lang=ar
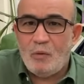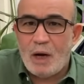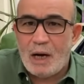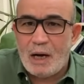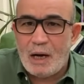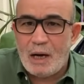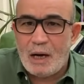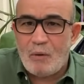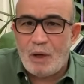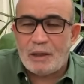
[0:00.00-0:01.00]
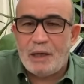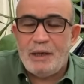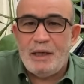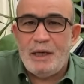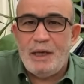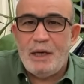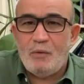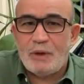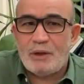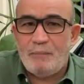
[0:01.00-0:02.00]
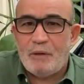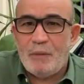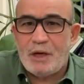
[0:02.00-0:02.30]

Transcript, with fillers: ووطنيين وسميهم